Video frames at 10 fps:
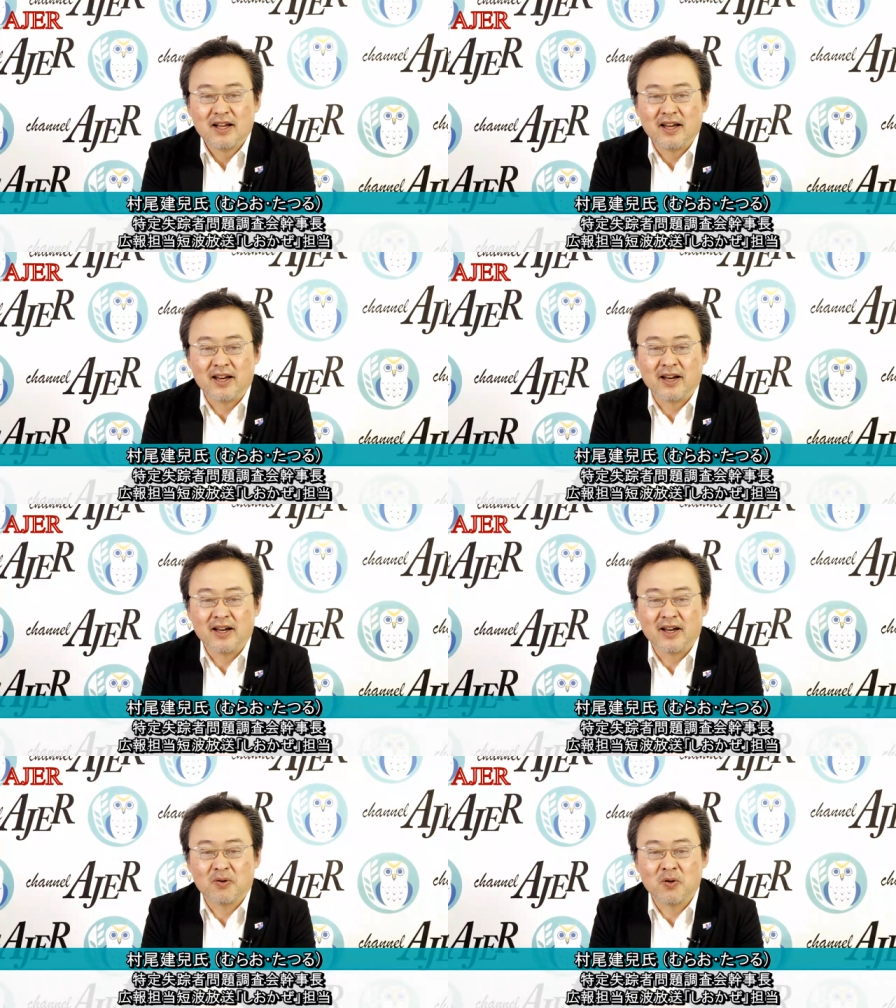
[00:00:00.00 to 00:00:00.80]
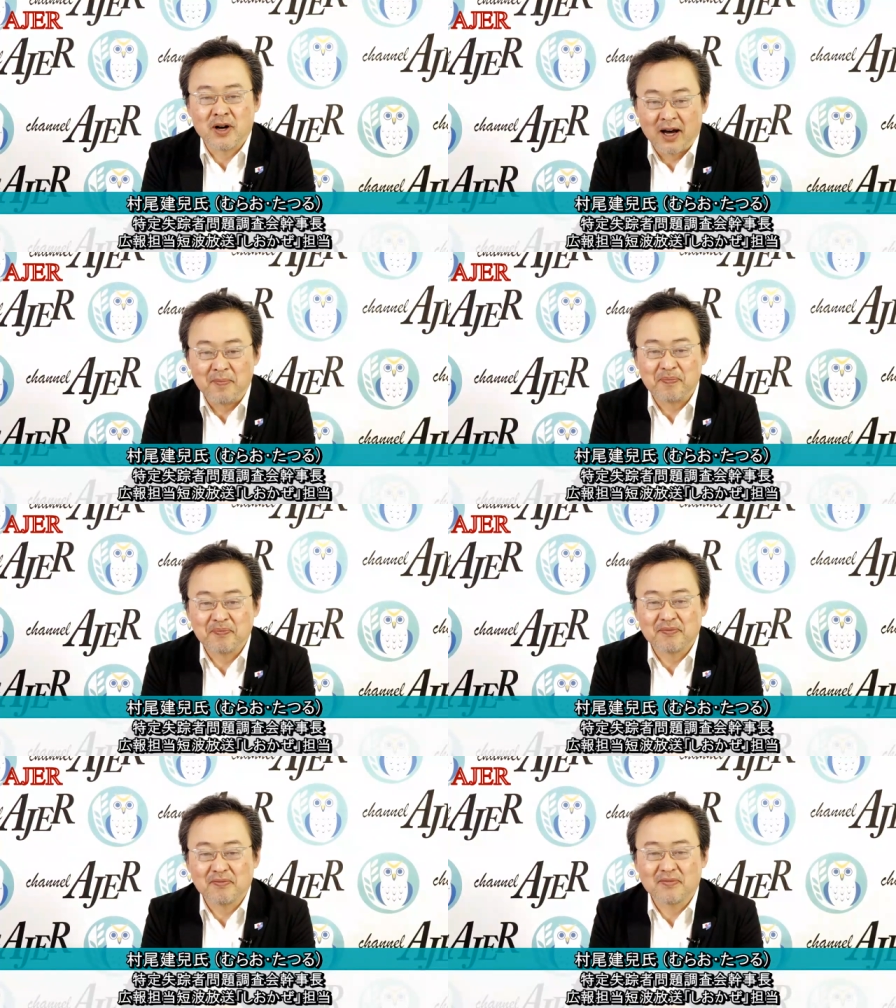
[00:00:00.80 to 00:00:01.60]
えー、今回
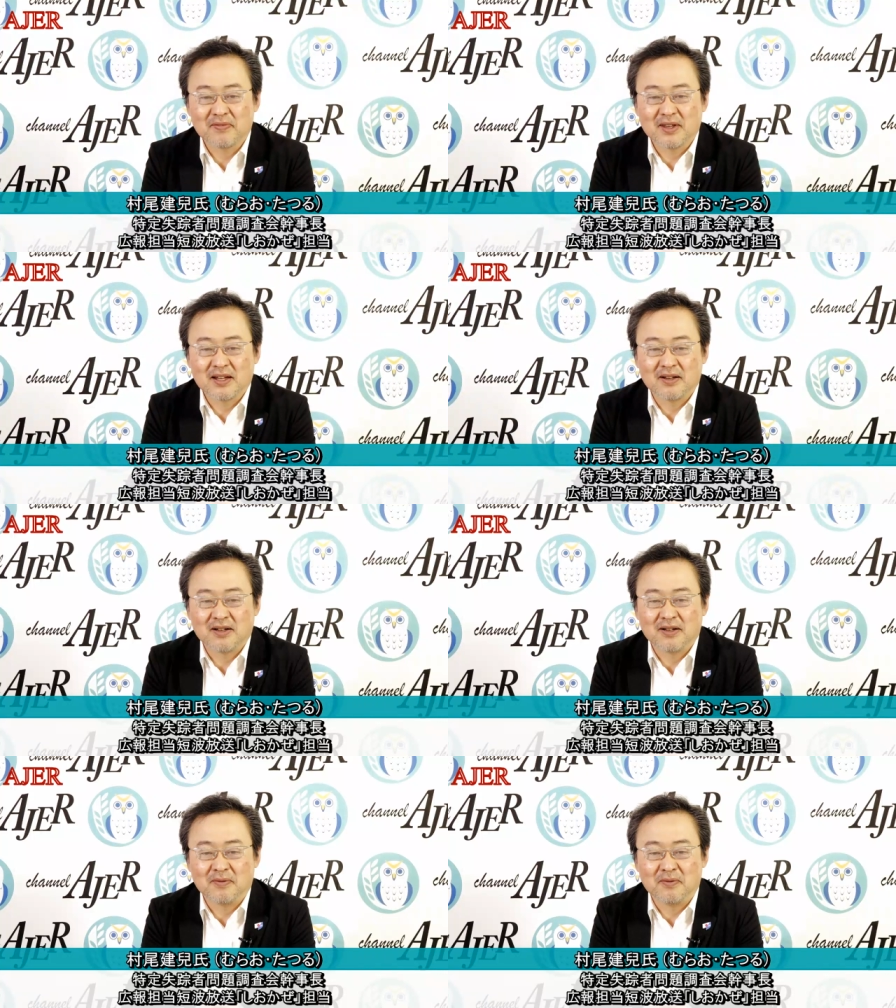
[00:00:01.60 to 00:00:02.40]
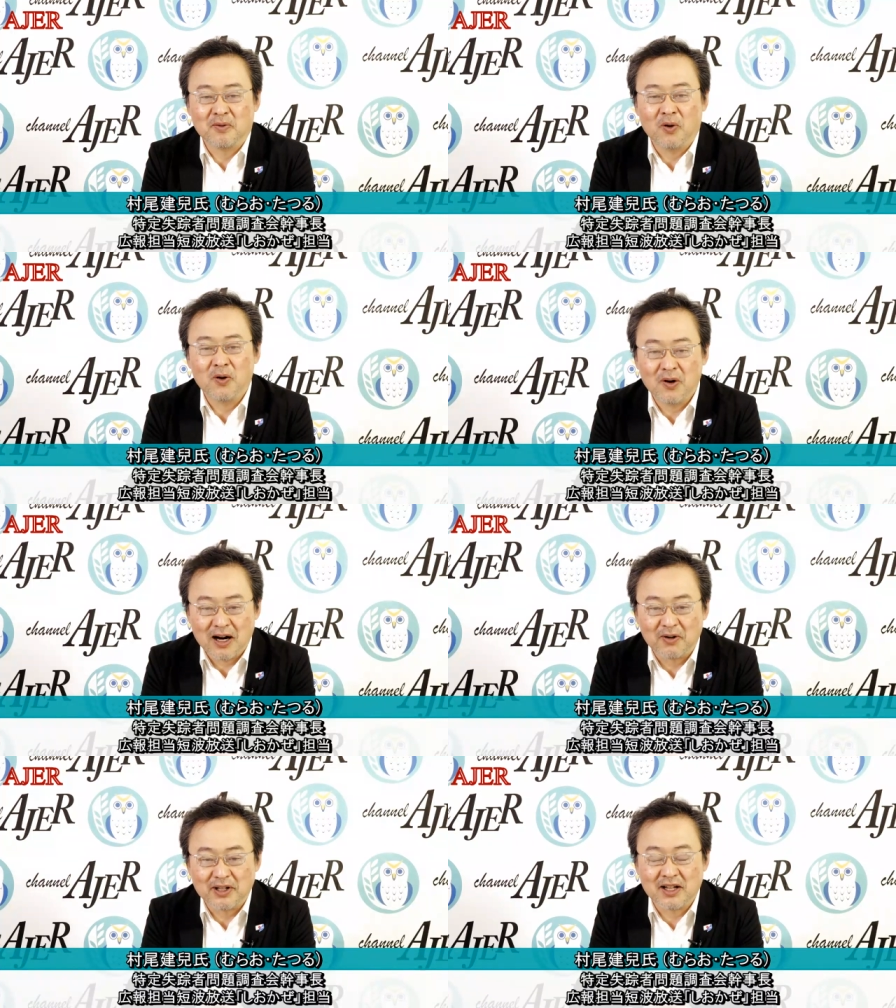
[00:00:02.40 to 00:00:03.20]

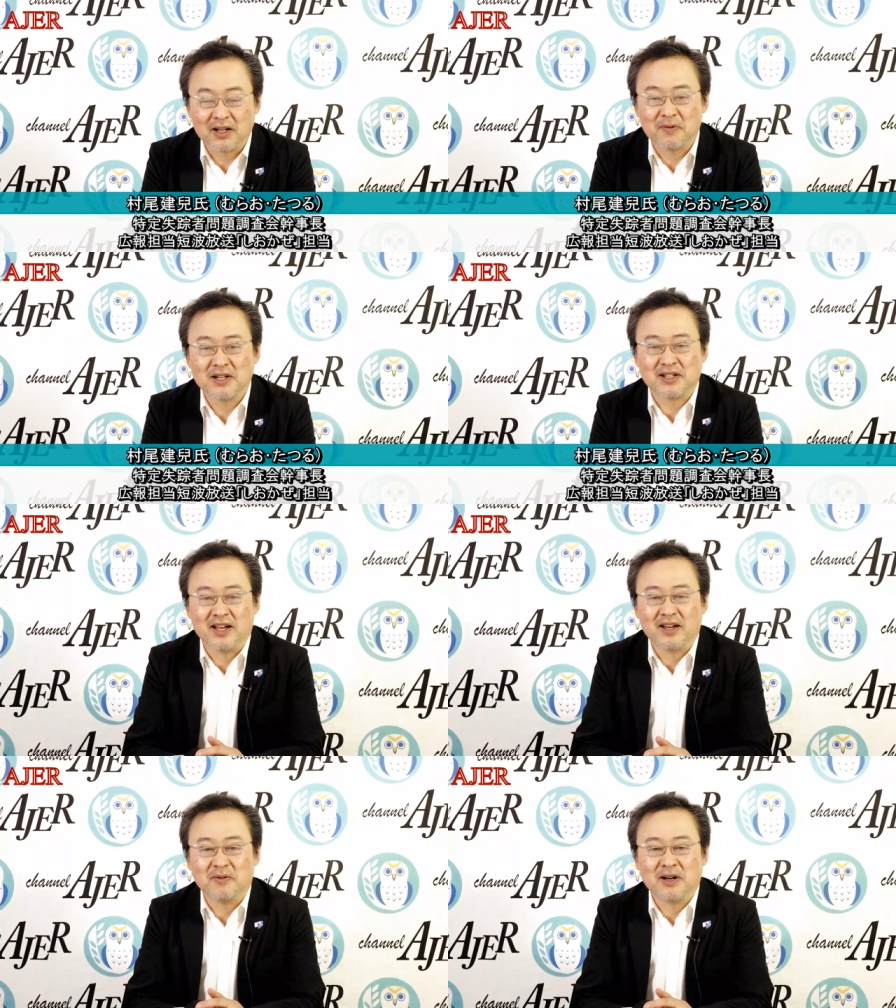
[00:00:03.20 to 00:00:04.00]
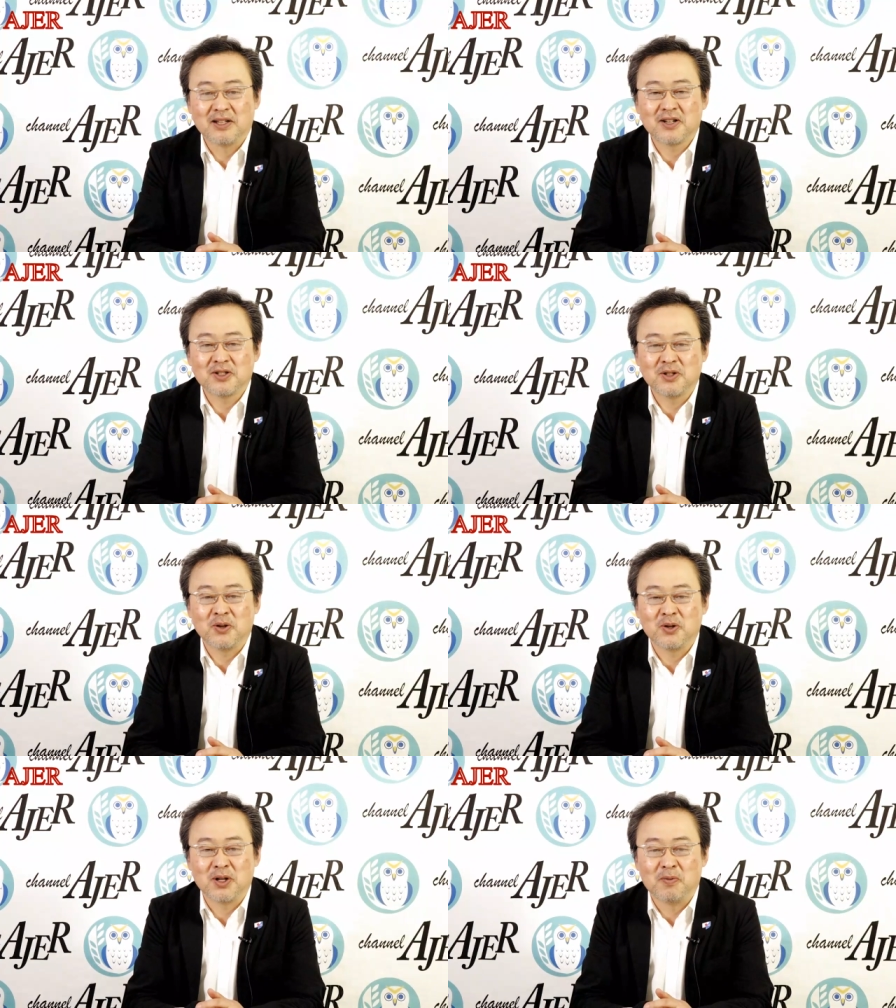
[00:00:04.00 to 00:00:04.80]
オファーをいただきまして私
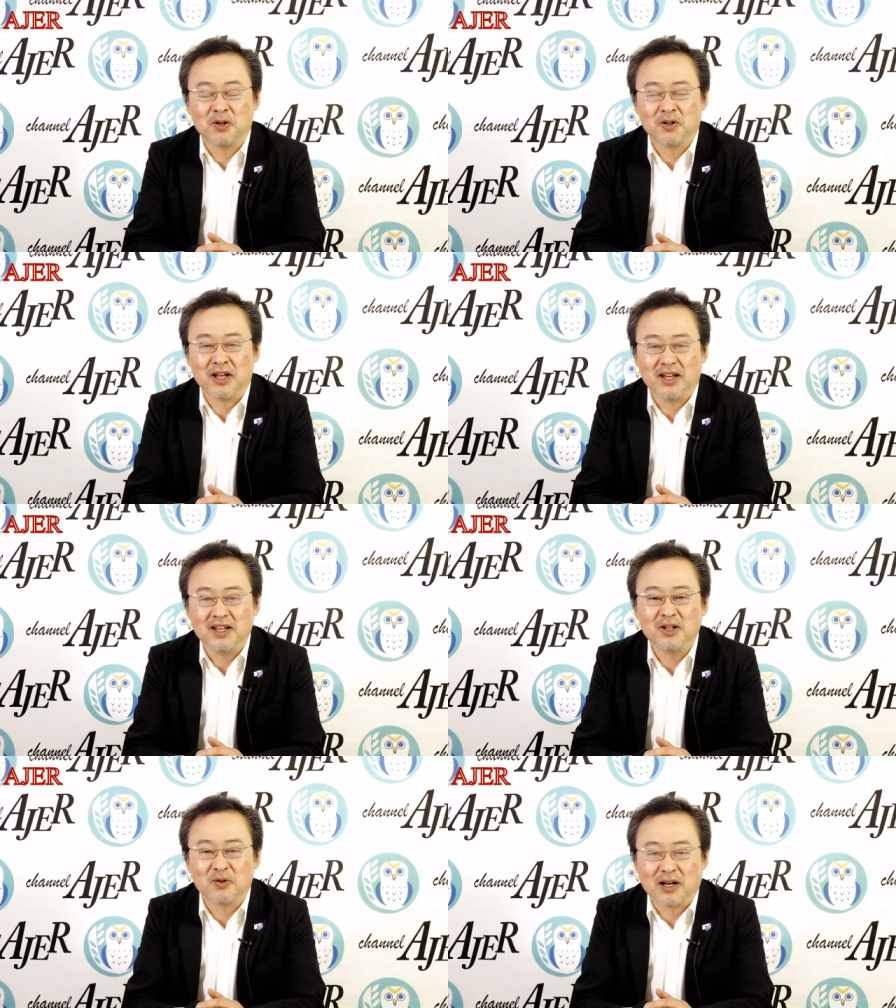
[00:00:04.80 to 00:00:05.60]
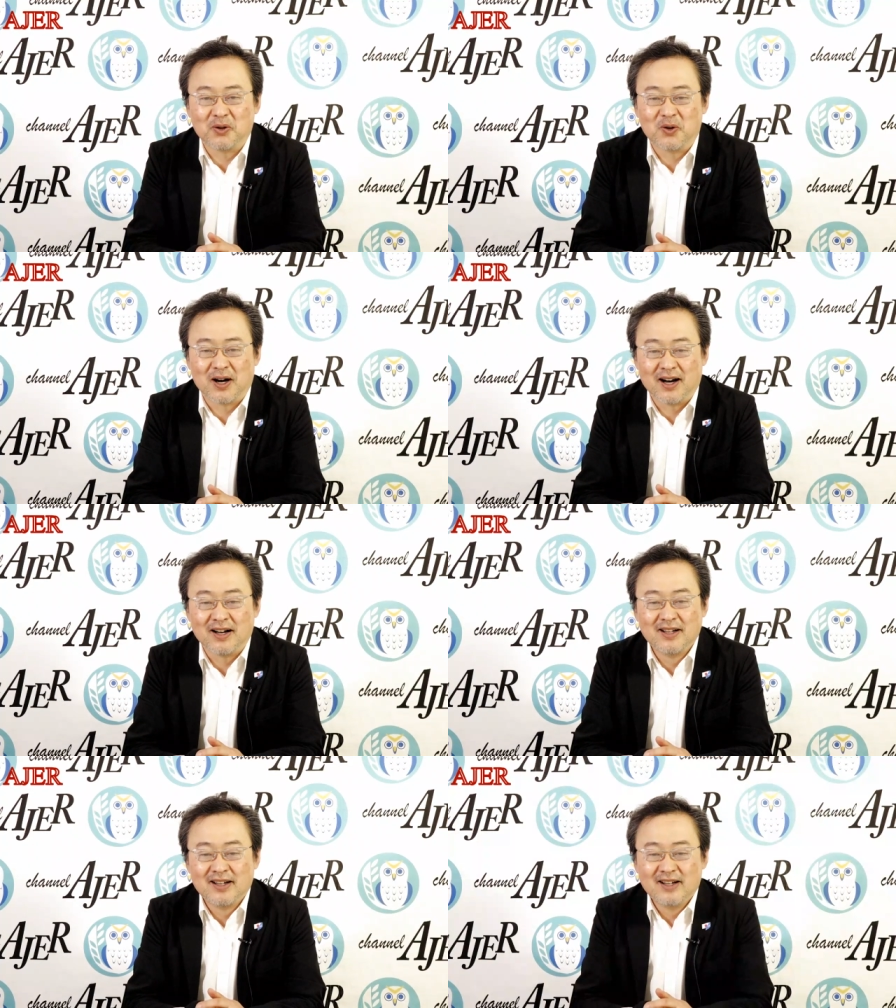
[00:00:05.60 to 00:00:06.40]
のようなものでいいのかどうか